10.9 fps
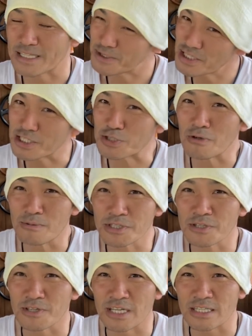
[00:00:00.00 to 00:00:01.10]
まあそれちょっと面
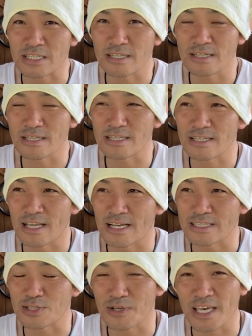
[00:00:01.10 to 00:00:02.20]
白いね、
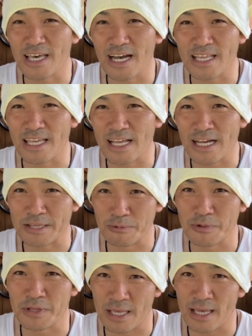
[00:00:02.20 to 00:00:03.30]
なちょっと芸がねえなと
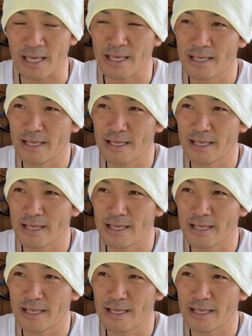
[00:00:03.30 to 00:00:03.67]
思って、